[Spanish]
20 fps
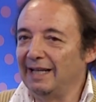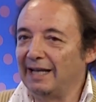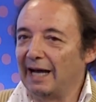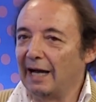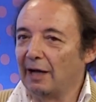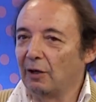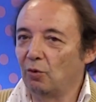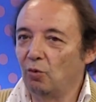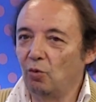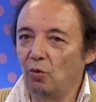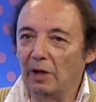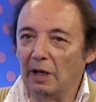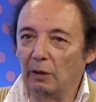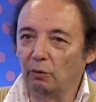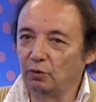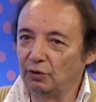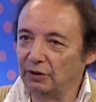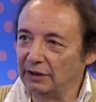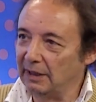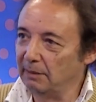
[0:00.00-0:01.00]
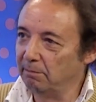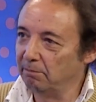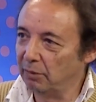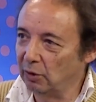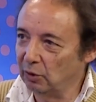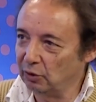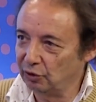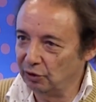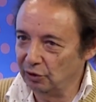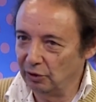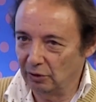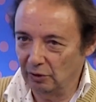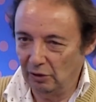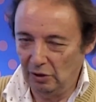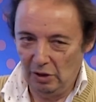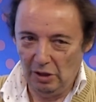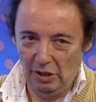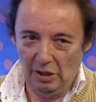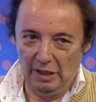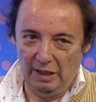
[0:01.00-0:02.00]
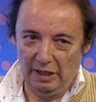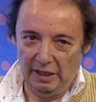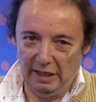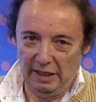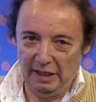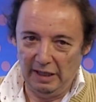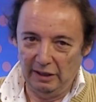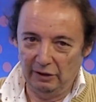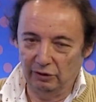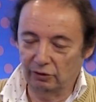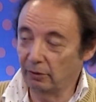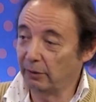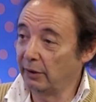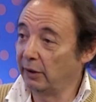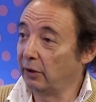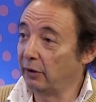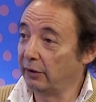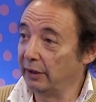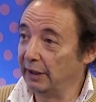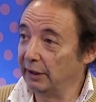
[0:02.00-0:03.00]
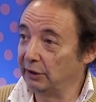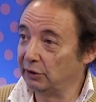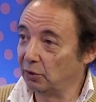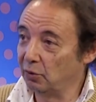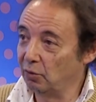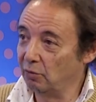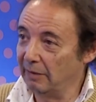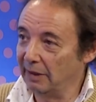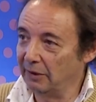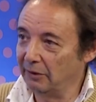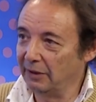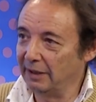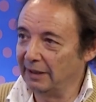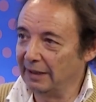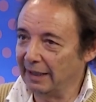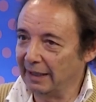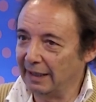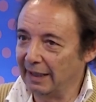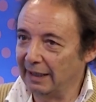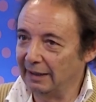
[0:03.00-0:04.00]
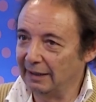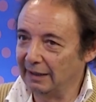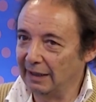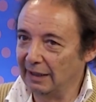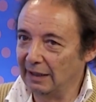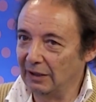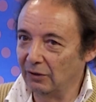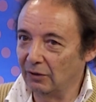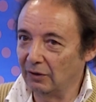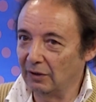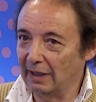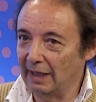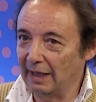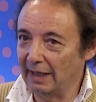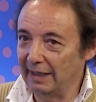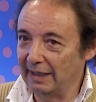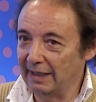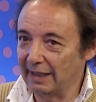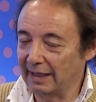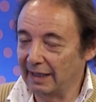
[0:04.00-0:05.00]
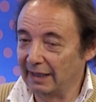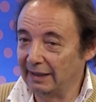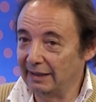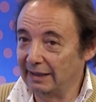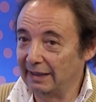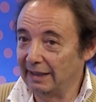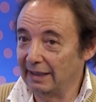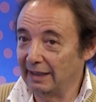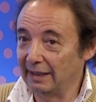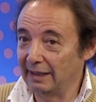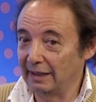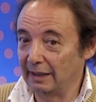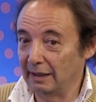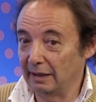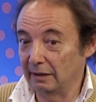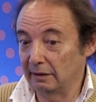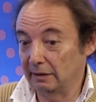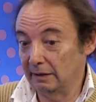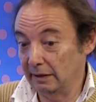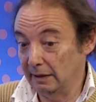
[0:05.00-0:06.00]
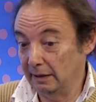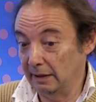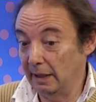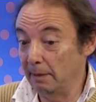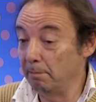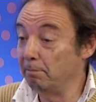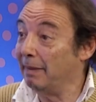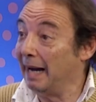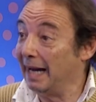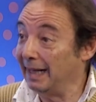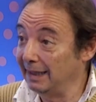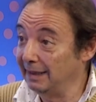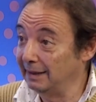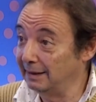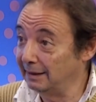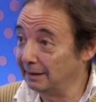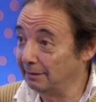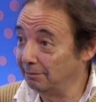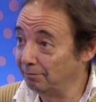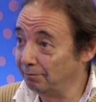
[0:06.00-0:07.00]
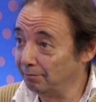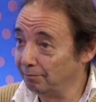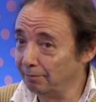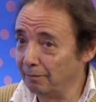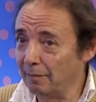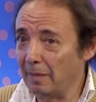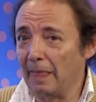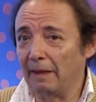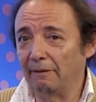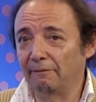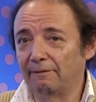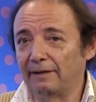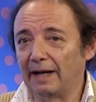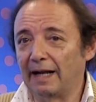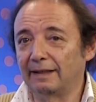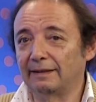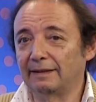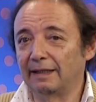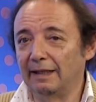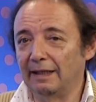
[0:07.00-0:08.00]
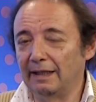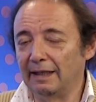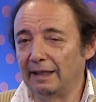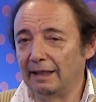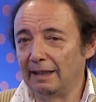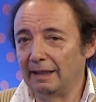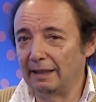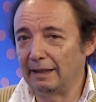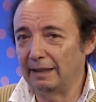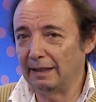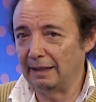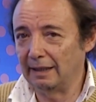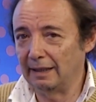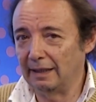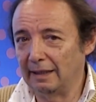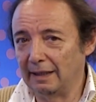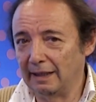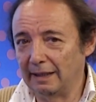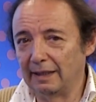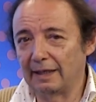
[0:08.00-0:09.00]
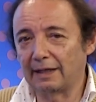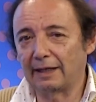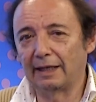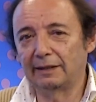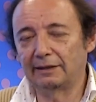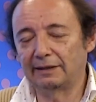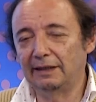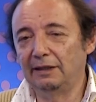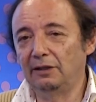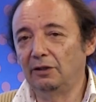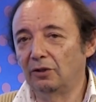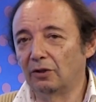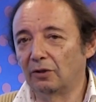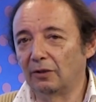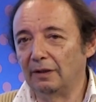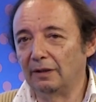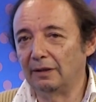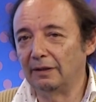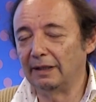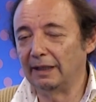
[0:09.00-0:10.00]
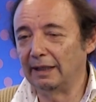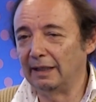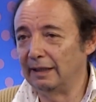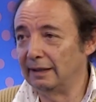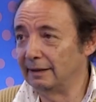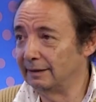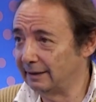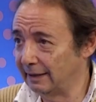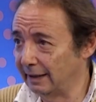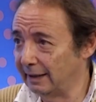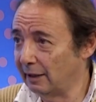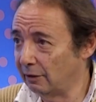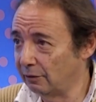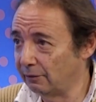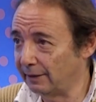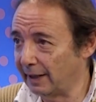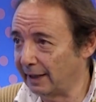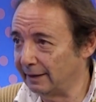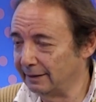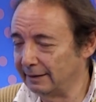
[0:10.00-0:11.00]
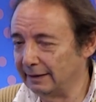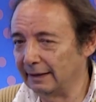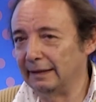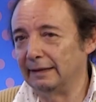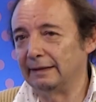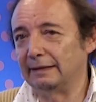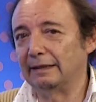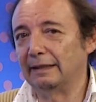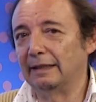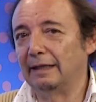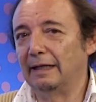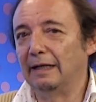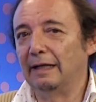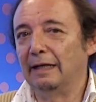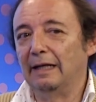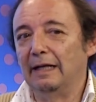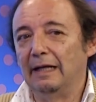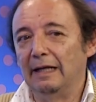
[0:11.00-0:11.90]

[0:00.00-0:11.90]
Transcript: él inaugura un simposio eh, sobre los derechos humanos en, Argentino, en Argentina, eh, en París, en, en, el, recinto del Senado francés.